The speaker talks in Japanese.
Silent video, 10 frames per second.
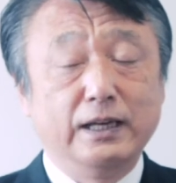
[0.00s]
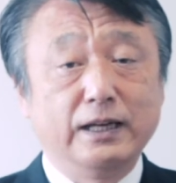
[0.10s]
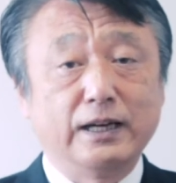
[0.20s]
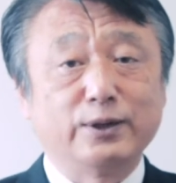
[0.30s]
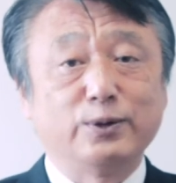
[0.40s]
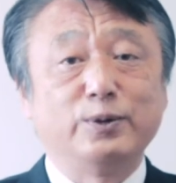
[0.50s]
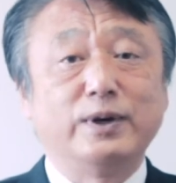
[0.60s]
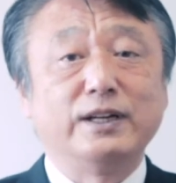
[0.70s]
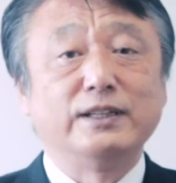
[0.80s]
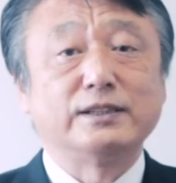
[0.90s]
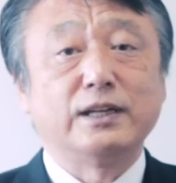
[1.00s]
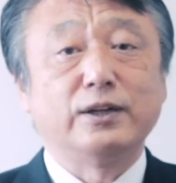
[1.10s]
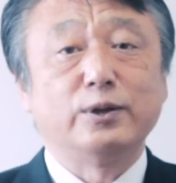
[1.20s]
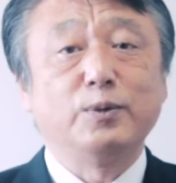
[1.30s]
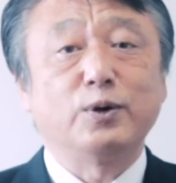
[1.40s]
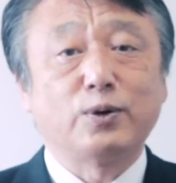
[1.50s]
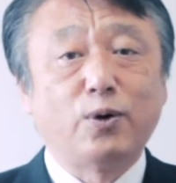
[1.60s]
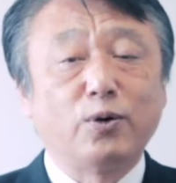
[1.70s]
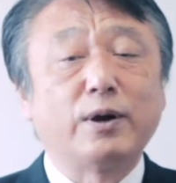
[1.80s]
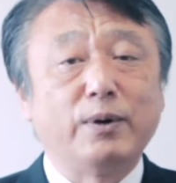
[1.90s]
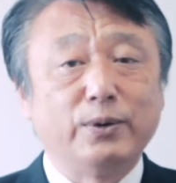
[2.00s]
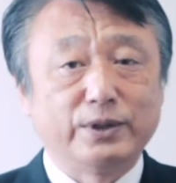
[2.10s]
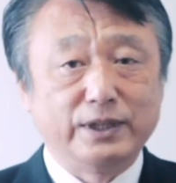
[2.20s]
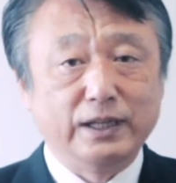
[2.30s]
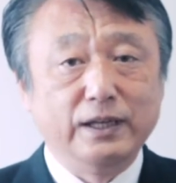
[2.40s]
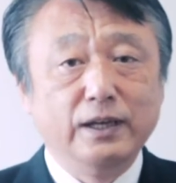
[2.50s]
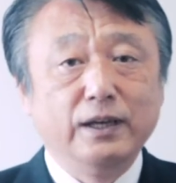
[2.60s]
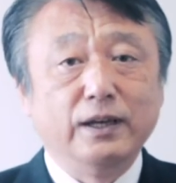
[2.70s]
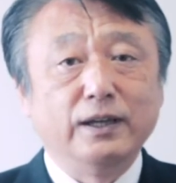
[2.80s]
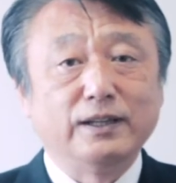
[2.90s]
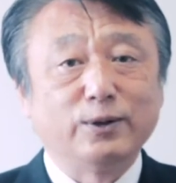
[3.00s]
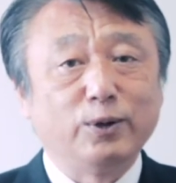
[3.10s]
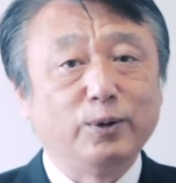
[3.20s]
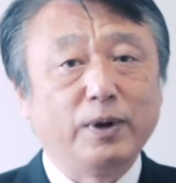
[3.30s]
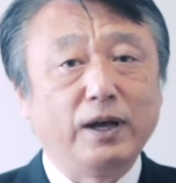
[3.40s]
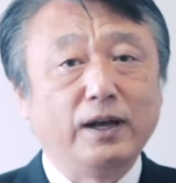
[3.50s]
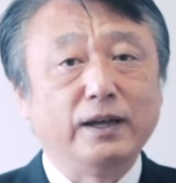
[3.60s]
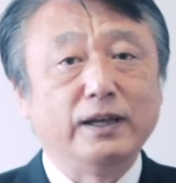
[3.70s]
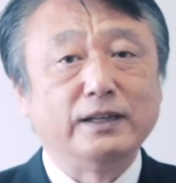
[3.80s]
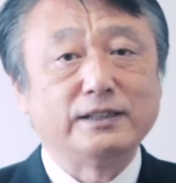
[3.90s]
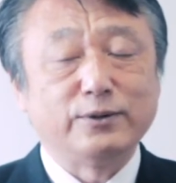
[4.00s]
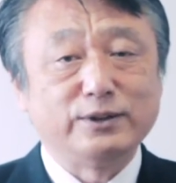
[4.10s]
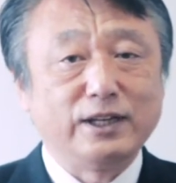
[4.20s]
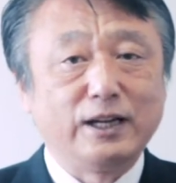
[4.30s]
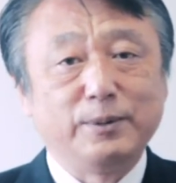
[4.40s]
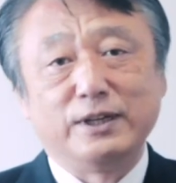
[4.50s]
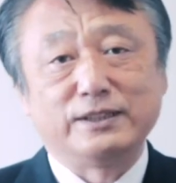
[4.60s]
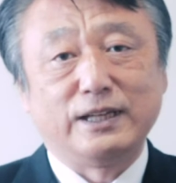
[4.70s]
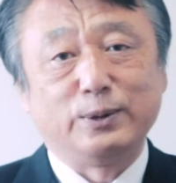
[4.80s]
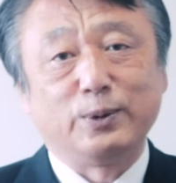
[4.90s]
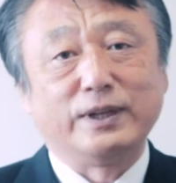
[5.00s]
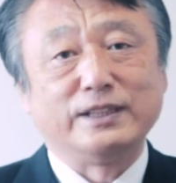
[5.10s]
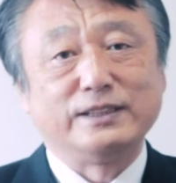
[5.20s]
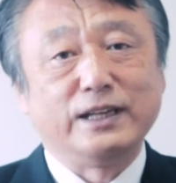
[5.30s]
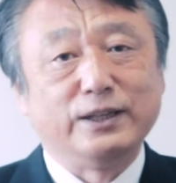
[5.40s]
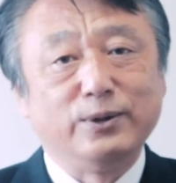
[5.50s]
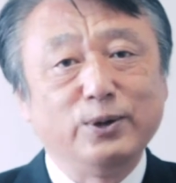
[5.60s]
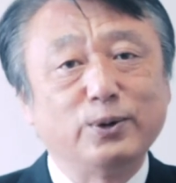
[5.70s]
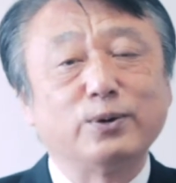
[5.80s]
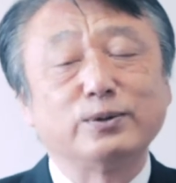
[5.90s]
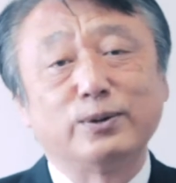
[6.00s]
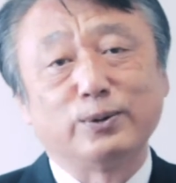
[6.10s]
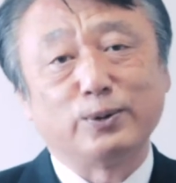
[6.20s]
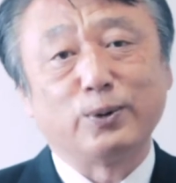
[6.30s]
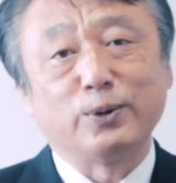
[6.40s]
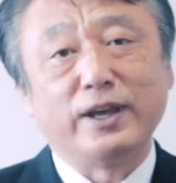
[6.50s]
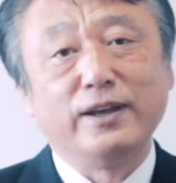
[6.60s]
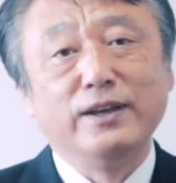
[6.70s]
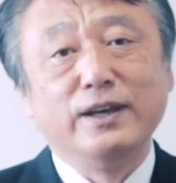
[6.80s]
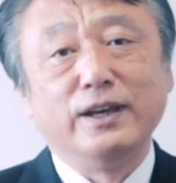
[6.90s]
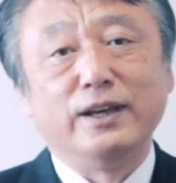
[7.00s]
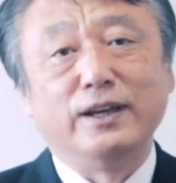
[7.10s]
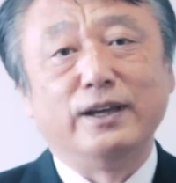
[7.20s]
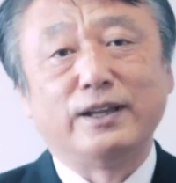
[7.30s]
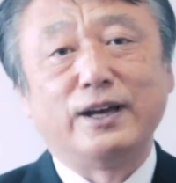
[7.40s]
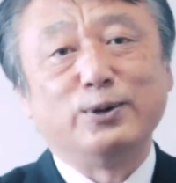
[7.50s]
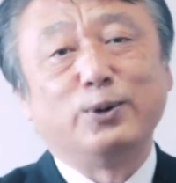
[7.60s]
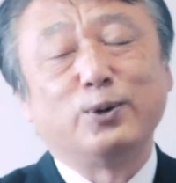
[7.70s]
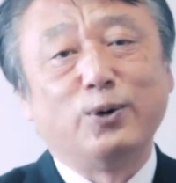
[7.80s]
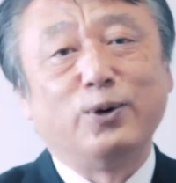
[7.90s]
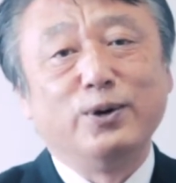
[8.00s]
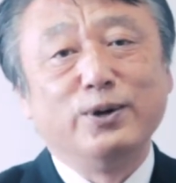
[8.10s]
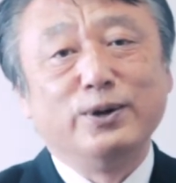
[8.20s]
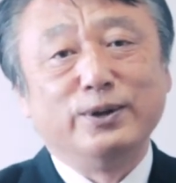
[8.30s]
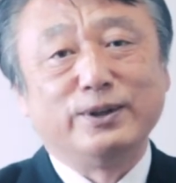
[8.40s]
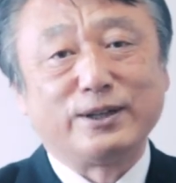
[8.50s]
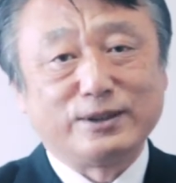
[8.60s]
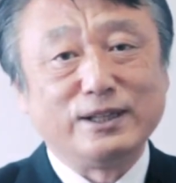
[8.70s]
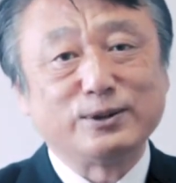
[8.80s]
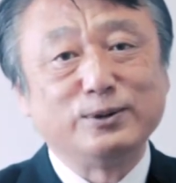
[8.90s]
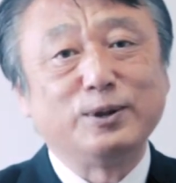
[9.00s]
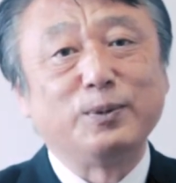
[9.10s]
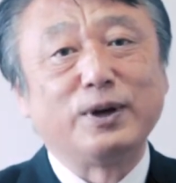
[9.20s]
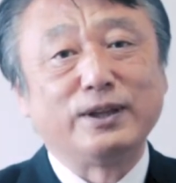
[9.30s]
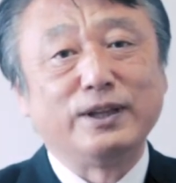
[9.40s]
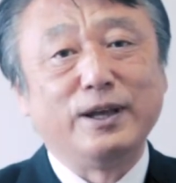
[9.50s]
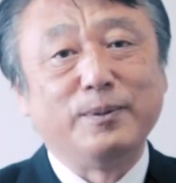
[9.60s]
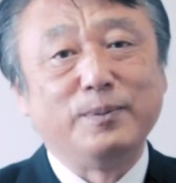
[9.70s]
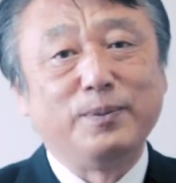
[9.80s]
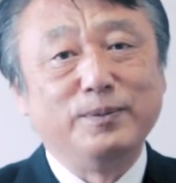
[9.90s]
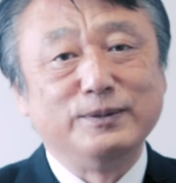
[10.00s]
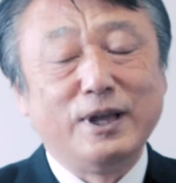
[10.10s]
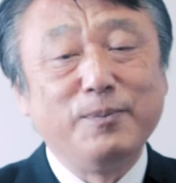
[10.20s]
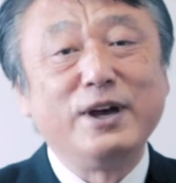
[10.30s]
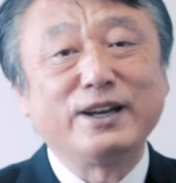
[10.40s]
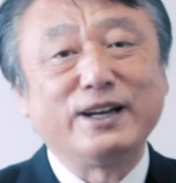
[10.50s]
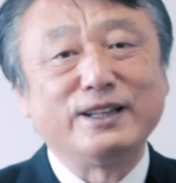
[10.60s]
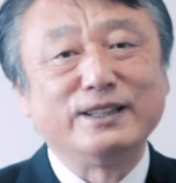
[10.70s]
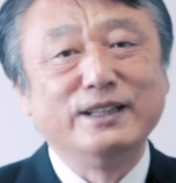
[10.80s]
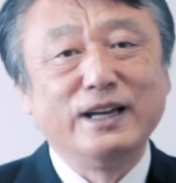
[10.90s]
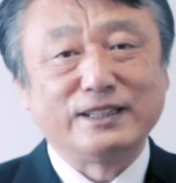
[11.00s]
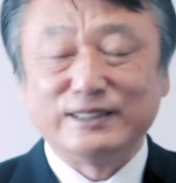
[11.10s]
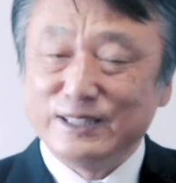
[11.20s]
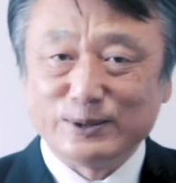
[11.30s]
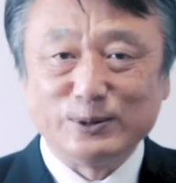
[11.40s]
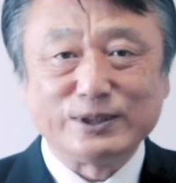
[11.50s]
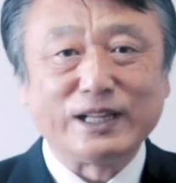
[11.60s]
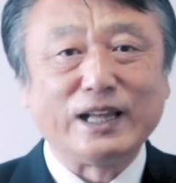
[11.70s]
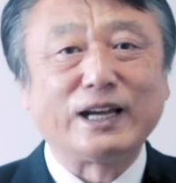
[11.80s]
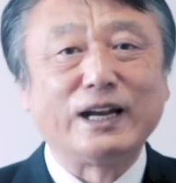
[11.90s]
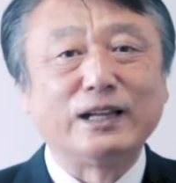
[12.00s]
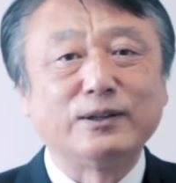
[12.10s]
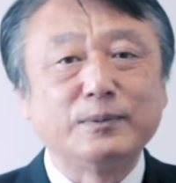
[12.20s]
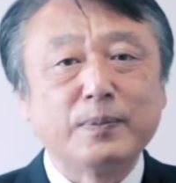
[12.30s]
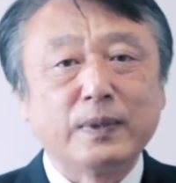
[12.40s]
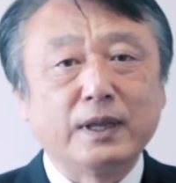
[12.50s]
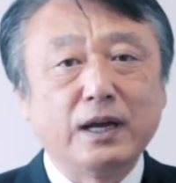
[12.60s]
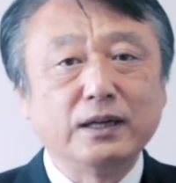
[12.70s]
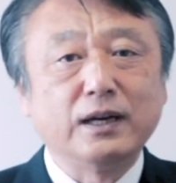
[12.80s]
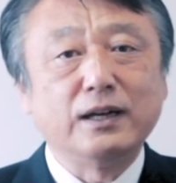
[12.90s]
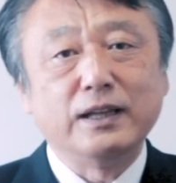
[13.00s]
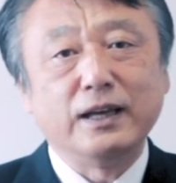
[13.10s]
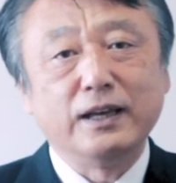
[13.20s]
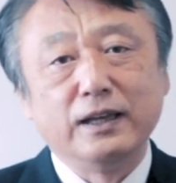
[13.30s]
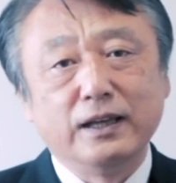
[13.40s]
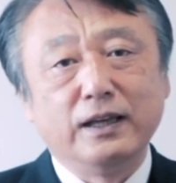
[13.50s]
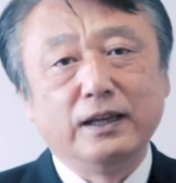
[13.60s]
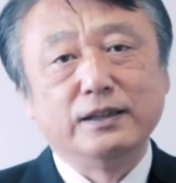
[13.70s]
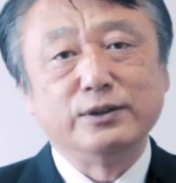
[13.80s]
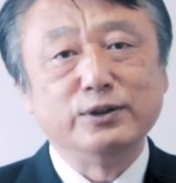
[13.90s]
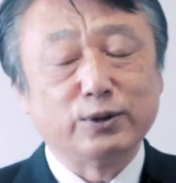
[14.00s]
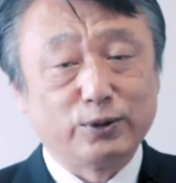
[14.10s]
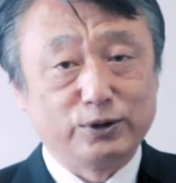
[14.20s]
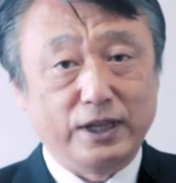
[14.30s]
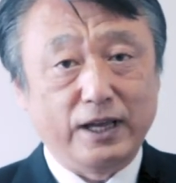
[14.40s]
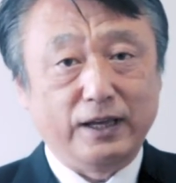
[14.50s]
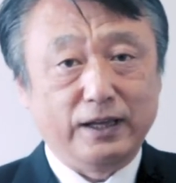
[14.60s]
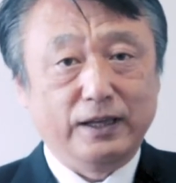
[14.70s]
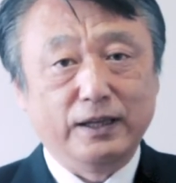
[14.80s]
環境にはあれですけれども効果は大きい例えばサウジアラビアさんとかですね広い国土のとこで太陽光たくさん作ってもらって何倍か発電するんじゃないかなとタンカーで水素として